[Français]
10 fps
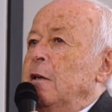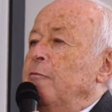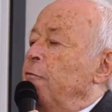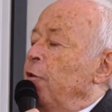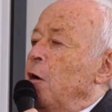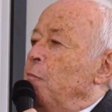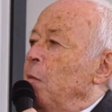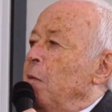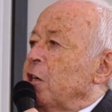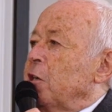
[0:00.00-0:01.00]
il faut faire un
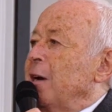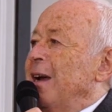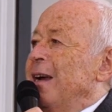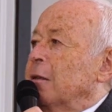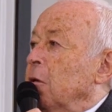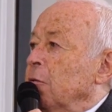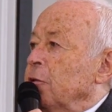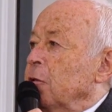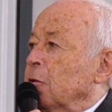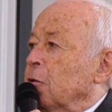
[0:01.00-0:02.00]
plan Marshall
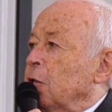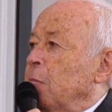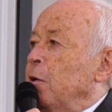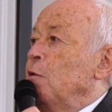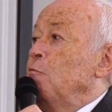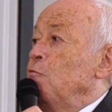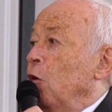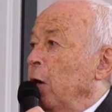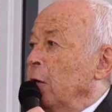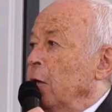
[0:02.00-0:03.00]
intense, que j'appelle une
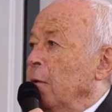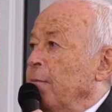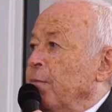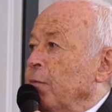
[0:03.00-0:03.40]
muraille,